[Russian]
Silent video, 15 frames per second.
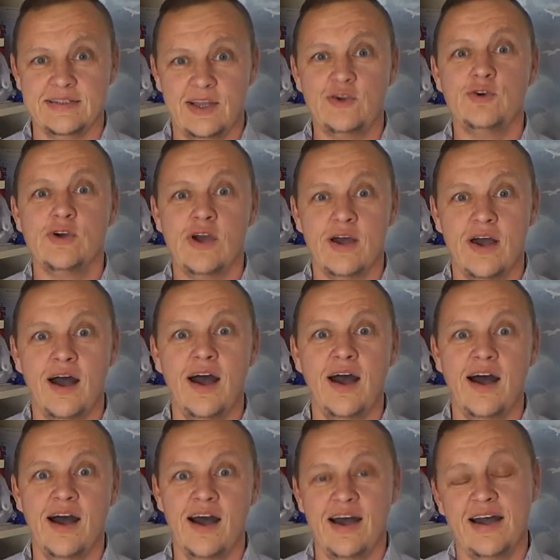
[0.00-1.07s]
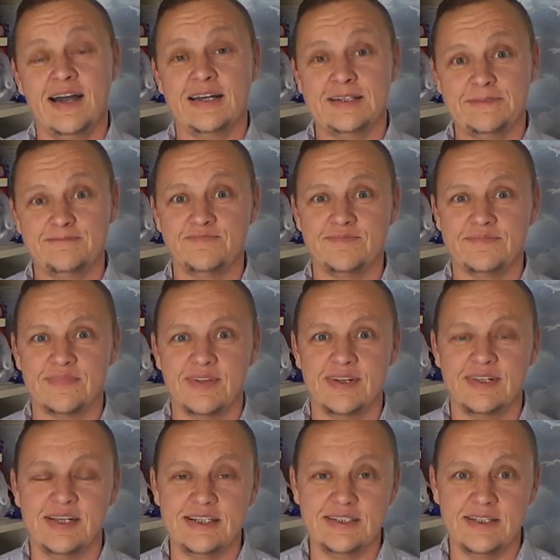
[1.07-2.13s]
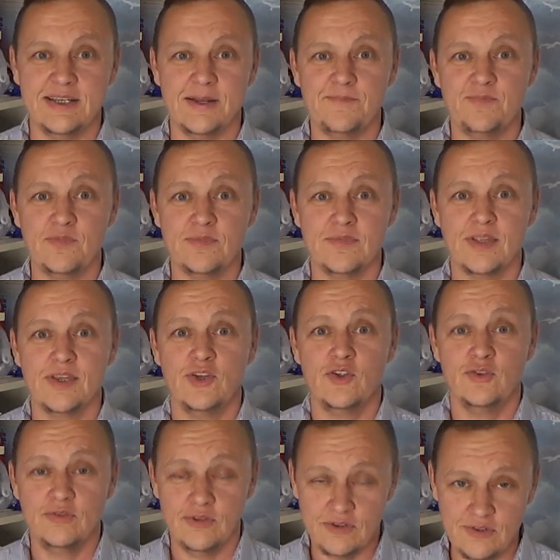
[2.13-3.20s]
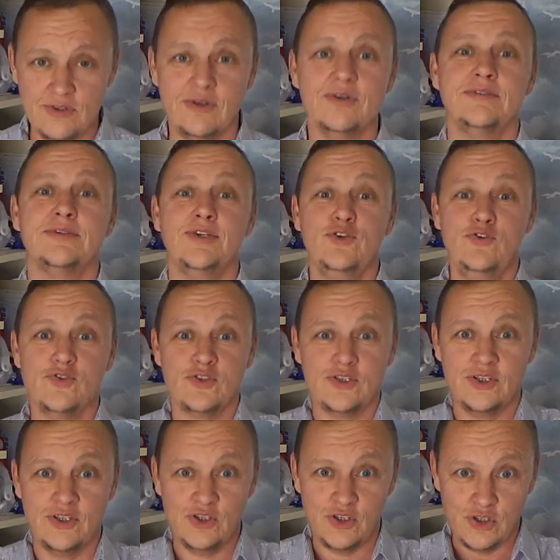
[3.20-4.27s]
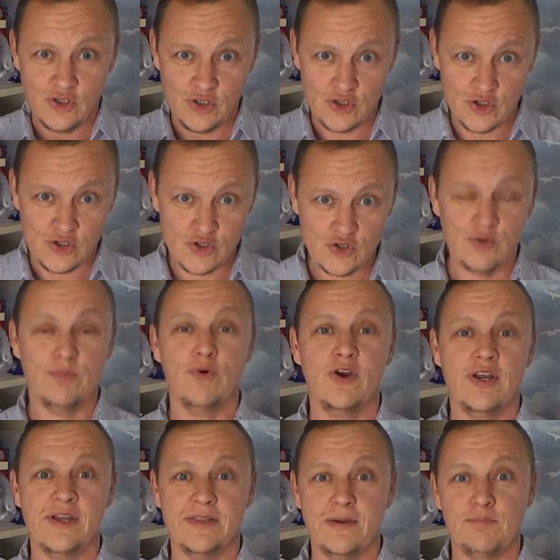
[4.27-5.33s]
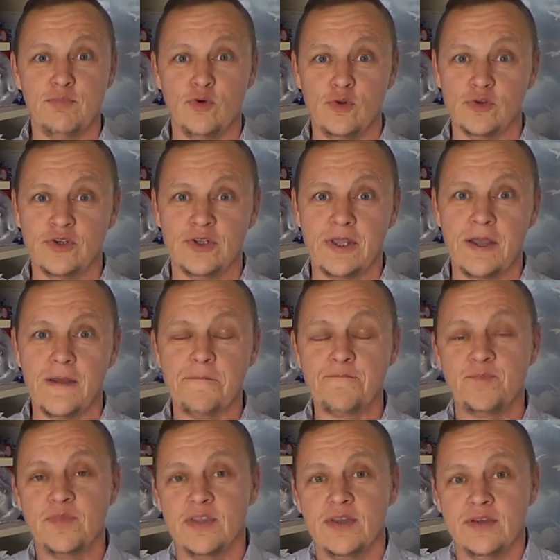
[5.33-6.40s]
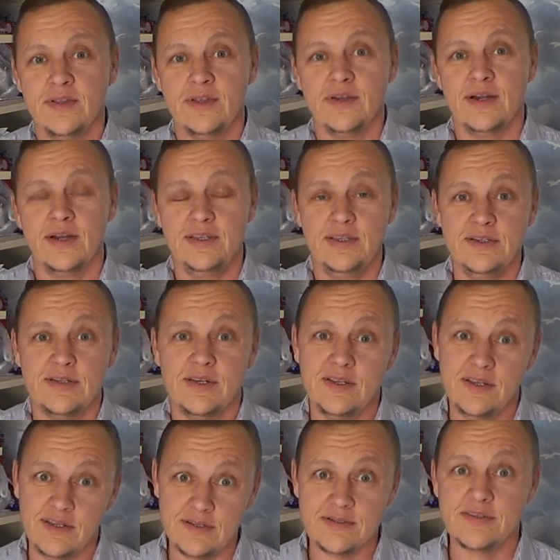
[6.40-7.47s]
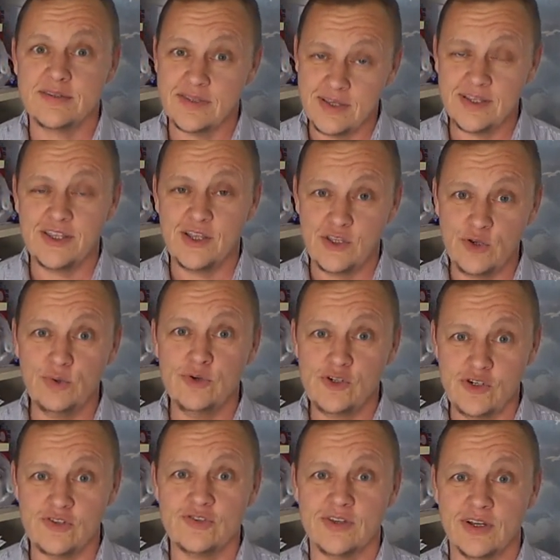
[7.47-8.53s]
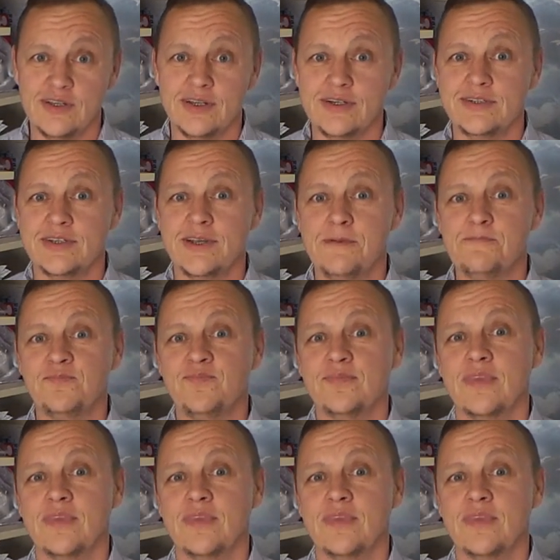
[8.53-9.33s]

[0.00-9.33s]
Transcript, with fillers: такое а, классное, то оно становится и, и еще более наполненное. А если состояние не очень согласие,